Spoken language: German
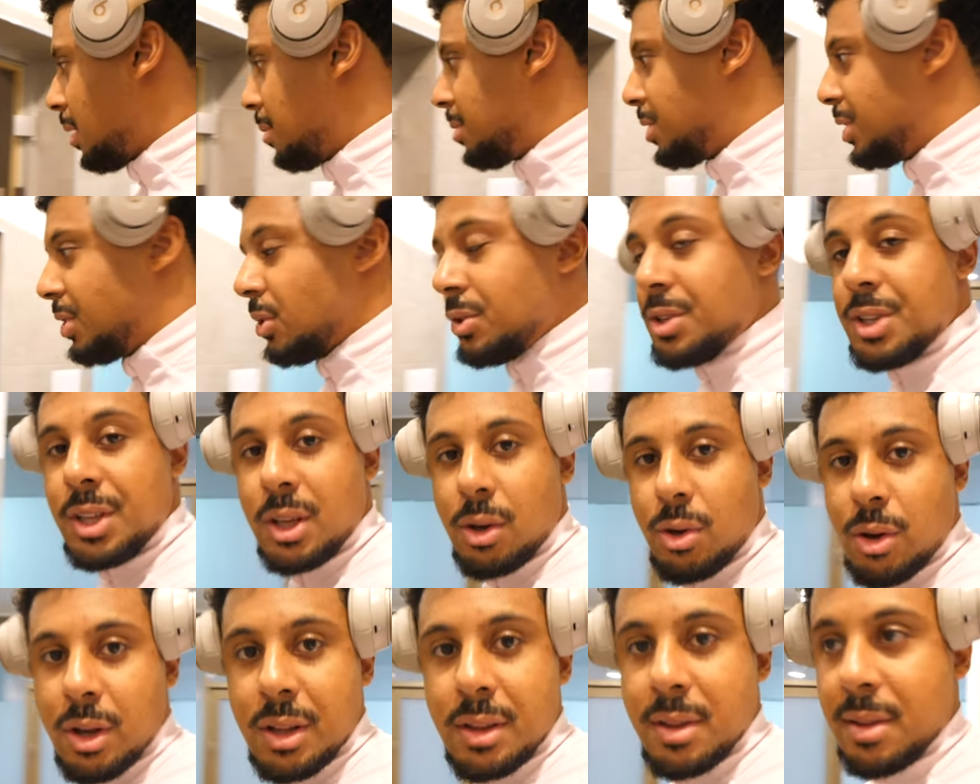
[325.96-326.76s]
Habe ich noch nie
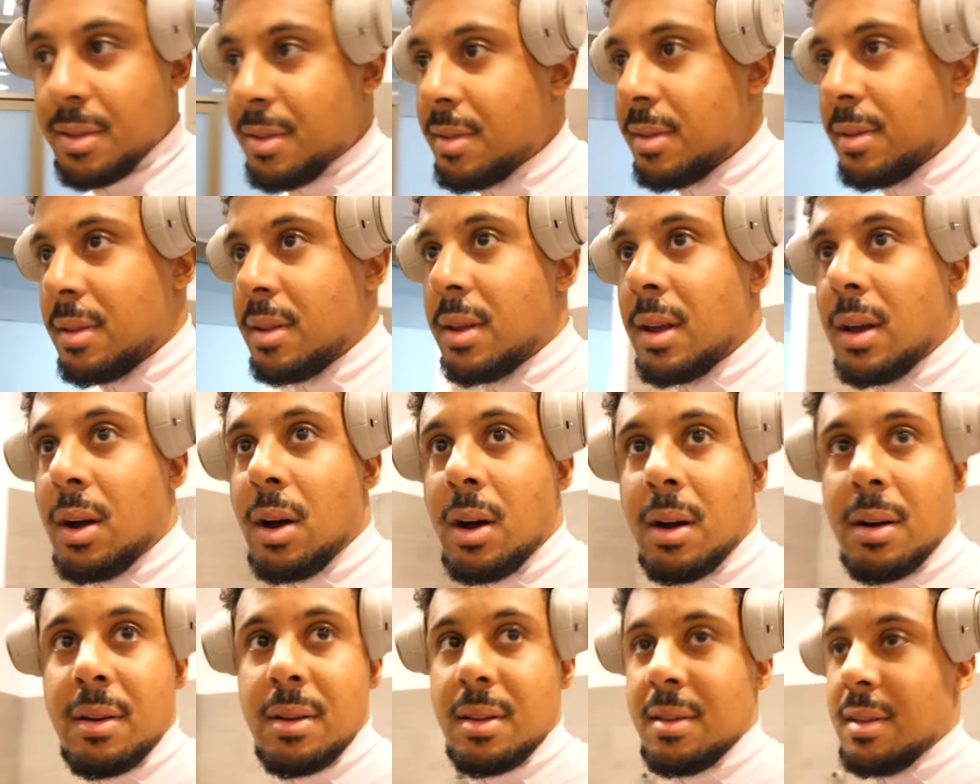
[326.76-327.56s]
gehört, dass
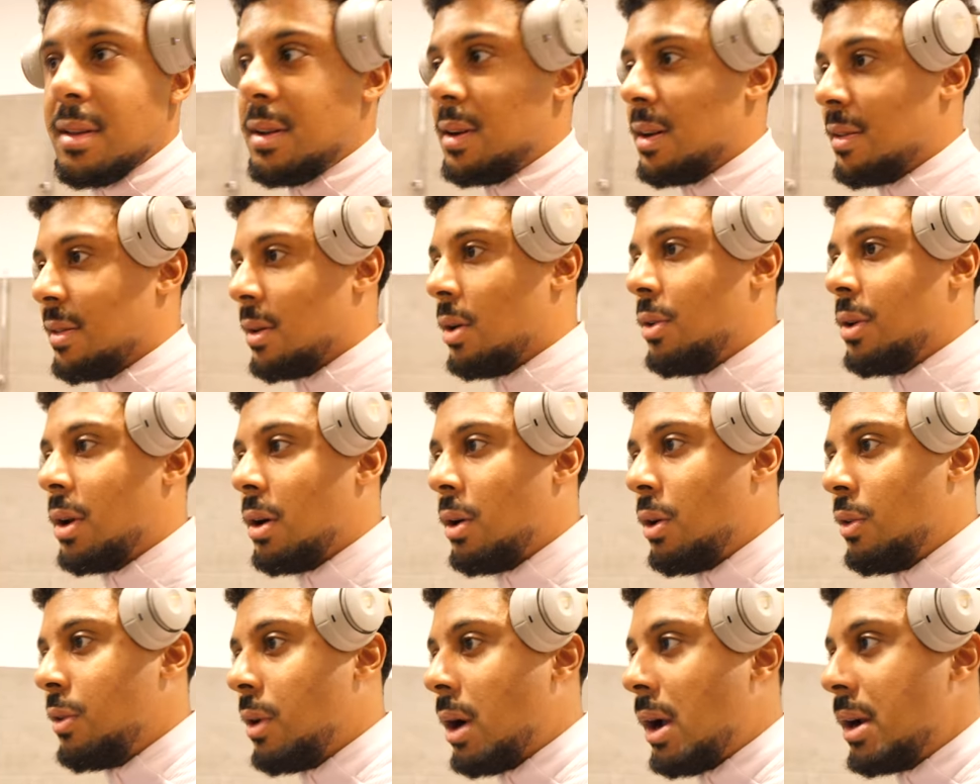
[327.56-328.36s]
in der Sauna
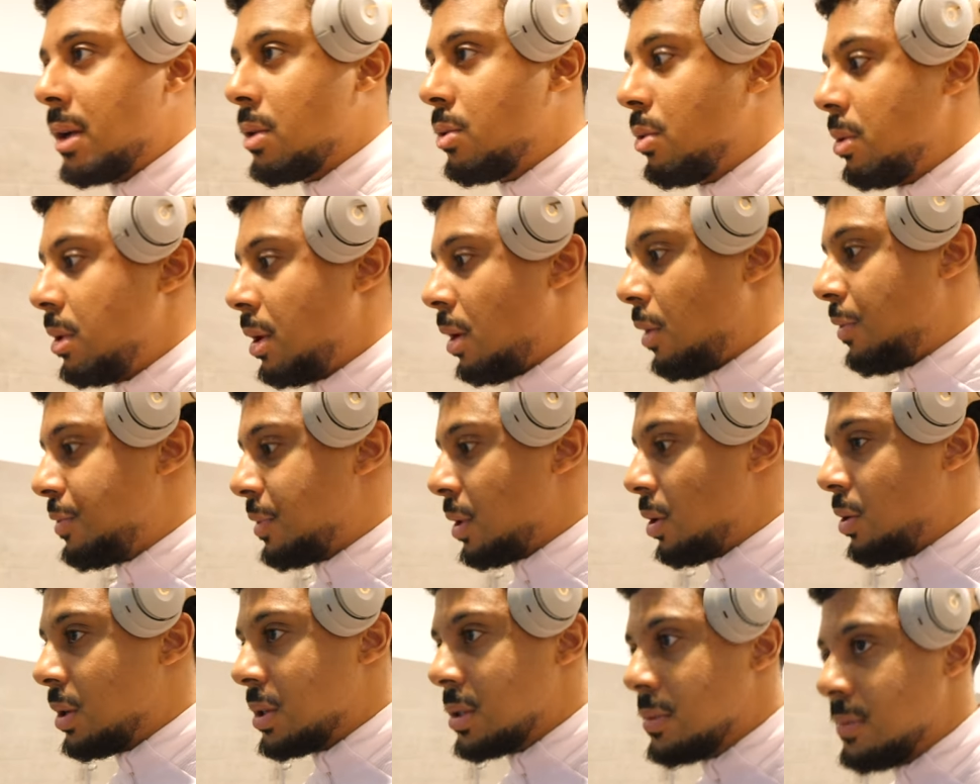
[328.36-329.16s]
Alkohol
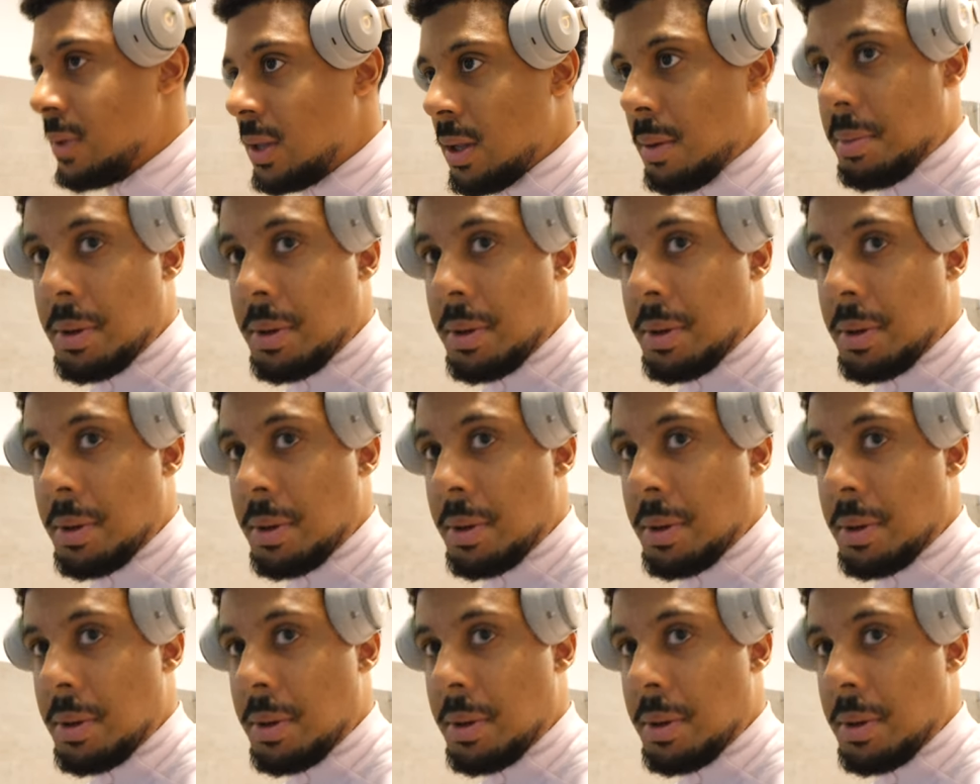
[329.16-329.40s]
aufgegossen wird,